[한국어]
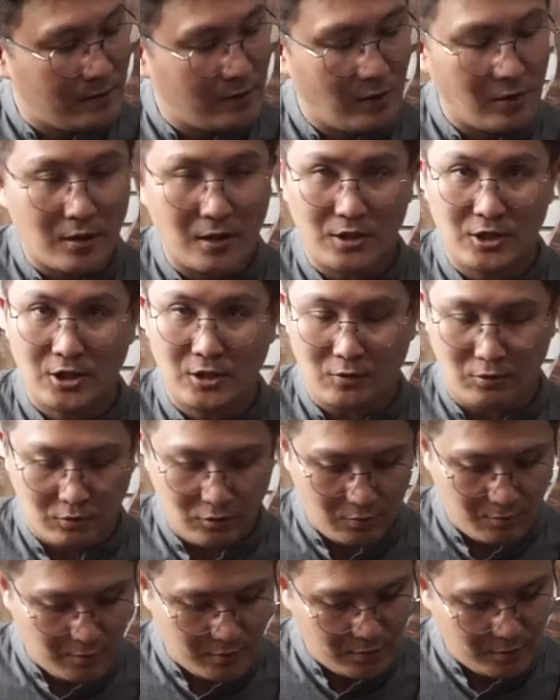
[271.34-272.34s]
여기가 C
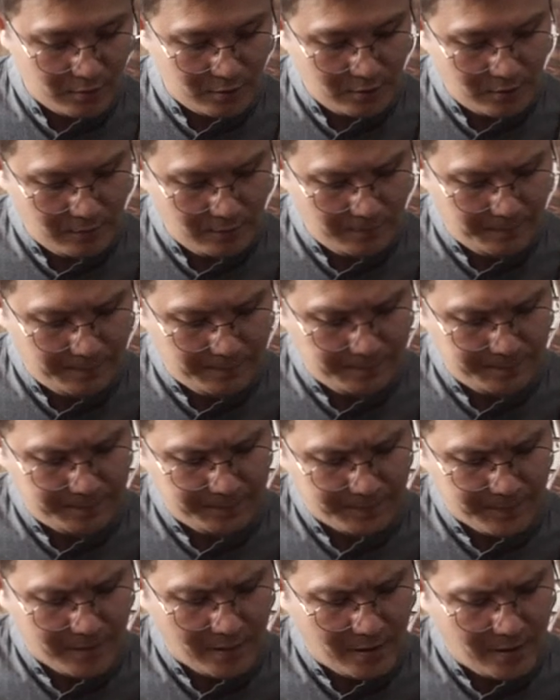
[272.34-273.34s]
코드면은
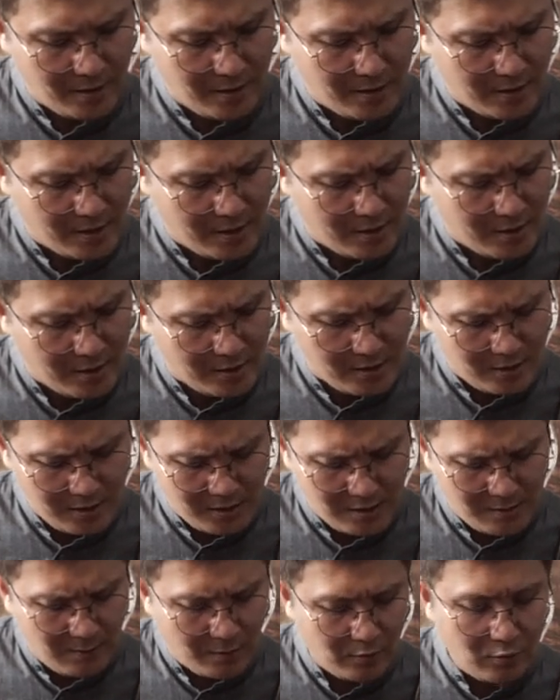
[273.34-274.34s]

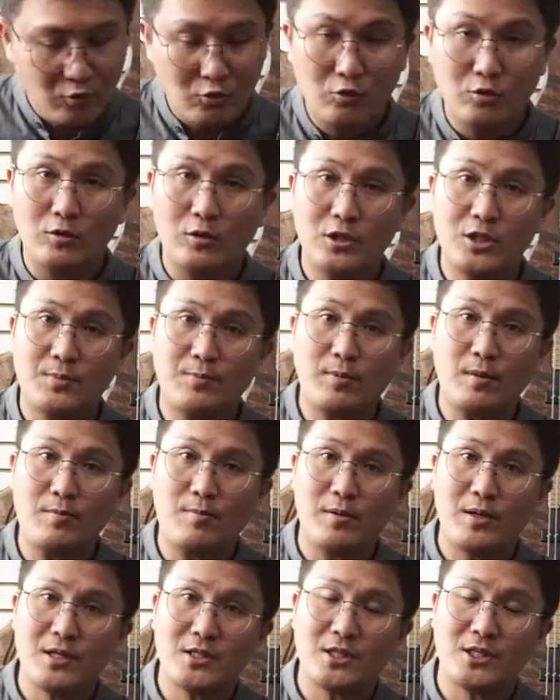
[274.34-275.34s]
이번 줄 10번
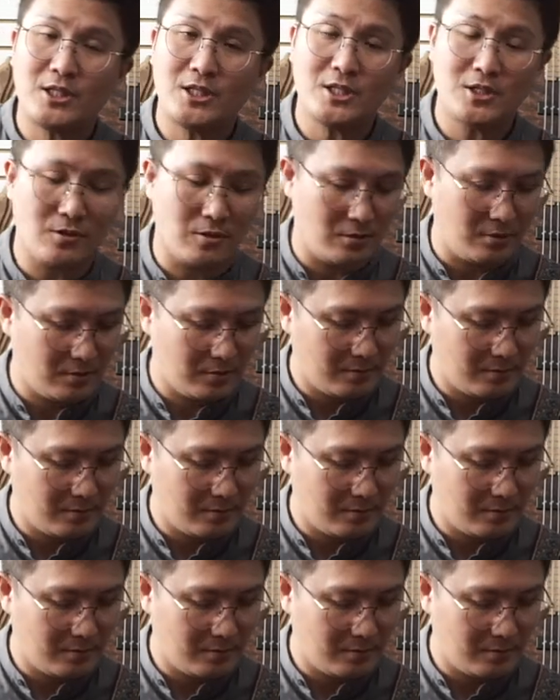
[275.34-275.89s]
플랫이 C죠